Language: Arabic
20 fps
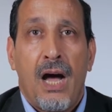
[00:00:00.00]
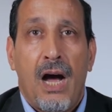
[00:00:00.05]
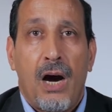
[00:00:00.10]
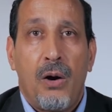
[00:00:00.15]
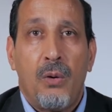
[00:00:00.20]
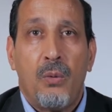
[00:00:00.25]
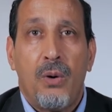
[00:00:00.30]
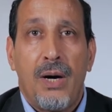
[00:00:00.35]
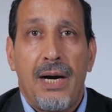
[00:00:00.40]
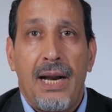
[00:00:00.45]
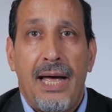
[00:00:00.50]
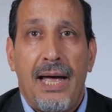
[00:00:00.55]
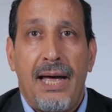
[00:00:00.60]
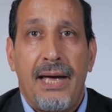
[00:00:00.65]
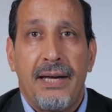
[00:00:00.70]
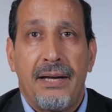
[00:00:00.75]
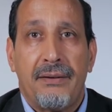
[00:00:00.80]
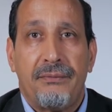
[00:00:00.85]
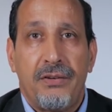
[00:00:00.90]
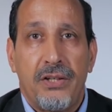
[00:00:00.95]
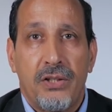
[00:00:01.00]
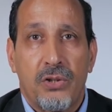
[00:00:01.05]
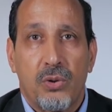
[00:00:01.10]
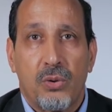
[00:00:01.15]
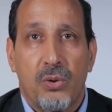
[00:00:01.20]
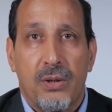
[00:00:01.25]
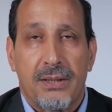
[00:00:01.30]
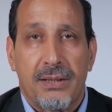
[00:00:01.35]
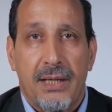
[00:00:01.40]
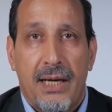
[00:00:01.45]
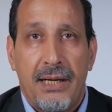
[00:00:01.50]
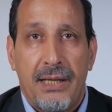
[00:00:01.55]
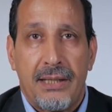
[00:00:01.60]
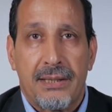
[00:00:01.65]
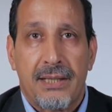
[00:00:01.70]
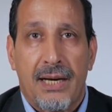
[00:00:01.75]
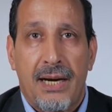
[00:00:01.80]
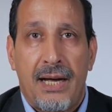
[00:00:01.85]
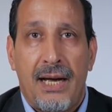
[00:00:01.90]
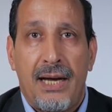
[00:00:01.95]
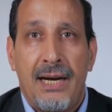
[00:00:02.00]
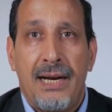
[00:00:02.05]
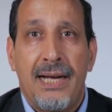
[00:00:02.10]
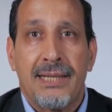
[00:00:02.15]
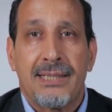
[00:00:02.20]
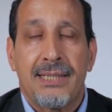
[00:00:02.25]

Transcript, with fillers: أول آية في سورة الإسراء لا